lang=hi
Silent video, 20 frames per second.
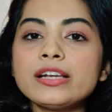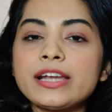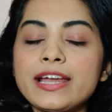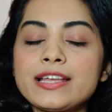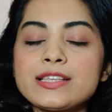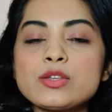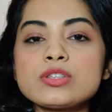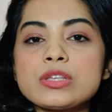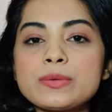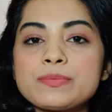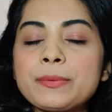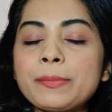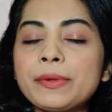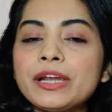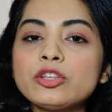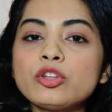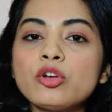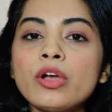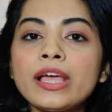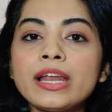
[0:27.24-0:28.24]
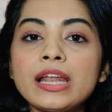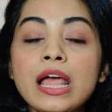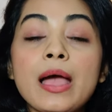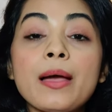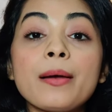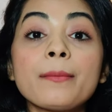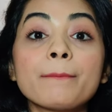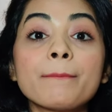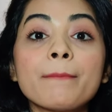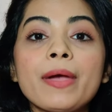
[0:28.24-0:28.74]
ऑल राइट सो सबसे पहले तो है
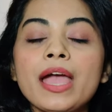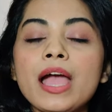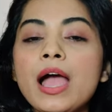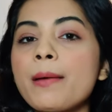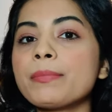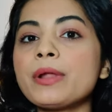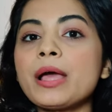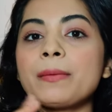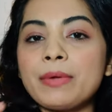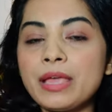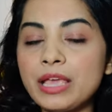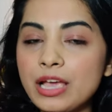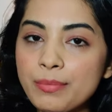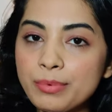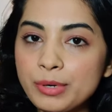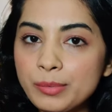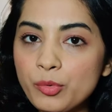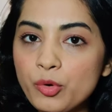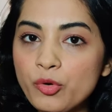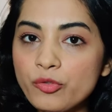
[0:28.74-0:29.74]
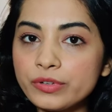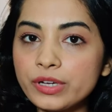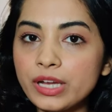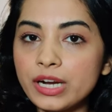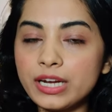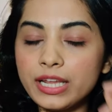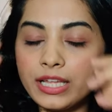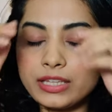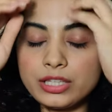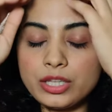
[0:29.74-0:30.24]
ना मैं अपना मेकअप रिमूव
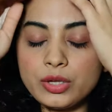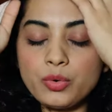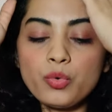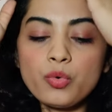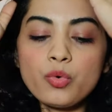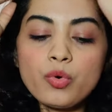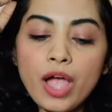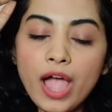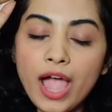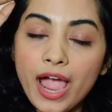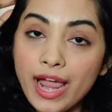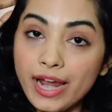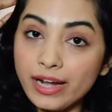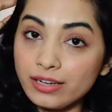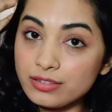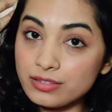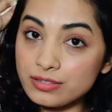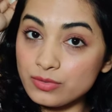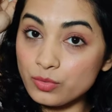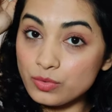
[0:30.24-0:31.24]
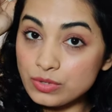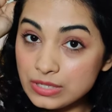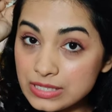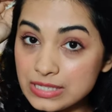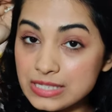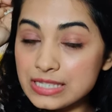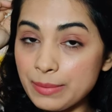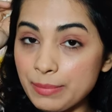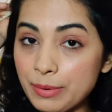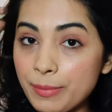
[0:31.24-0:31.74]
कर लेती हूँ एंड
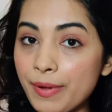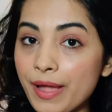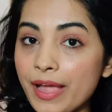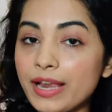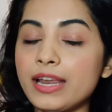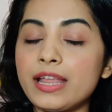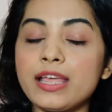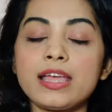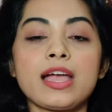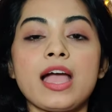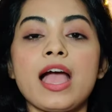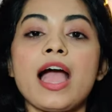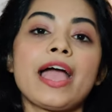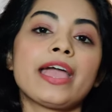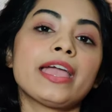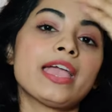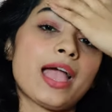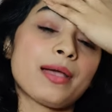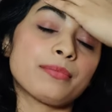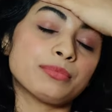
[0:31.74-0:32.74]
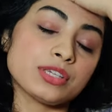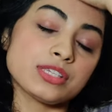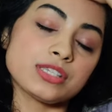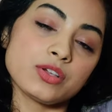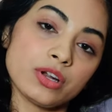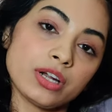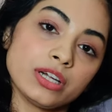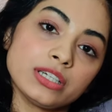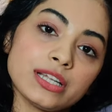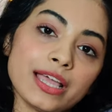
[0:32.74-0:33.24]
उससे भी पहले आई एम
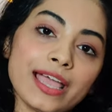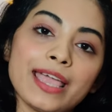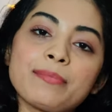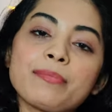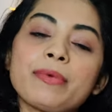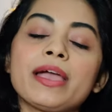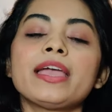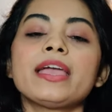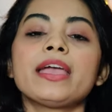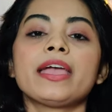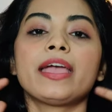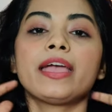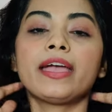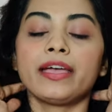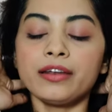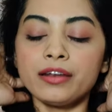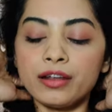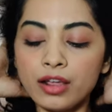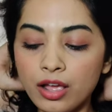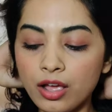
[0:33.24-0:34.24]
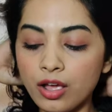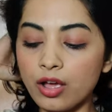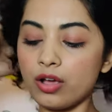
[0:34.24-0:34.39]
जस्ट गोना टाई माई हेयर